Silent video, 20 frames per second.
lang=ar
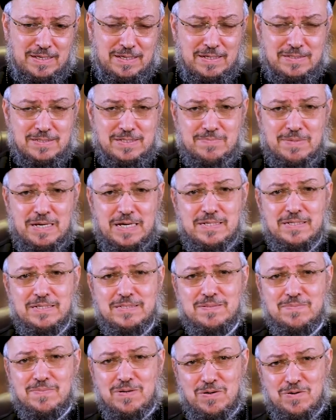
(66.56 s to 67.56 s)
هي دي بقى
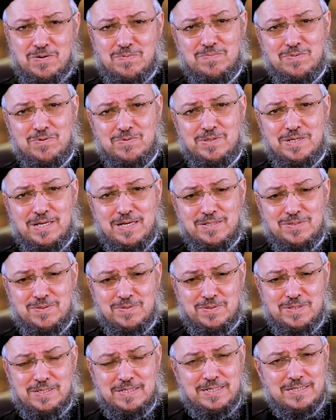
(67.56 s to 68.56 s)
اللي تبقى أم
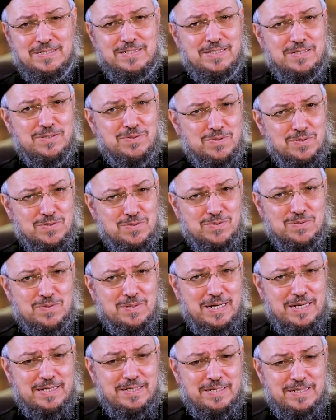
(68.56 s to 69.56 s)
ولاده وهي دي اللي
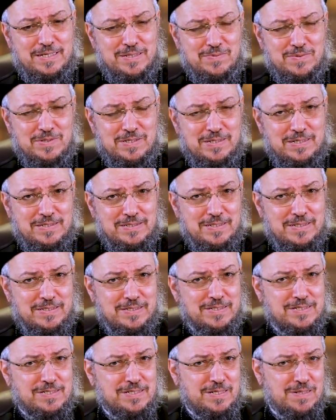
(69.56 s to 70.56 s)
تستر عليه وهي دي
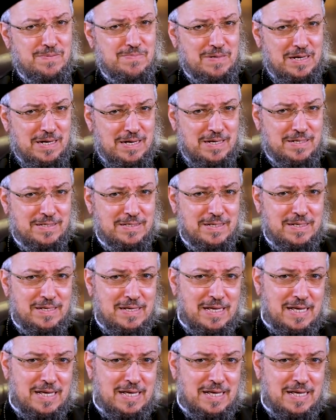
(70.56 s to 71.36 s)
اللي تشيل معاه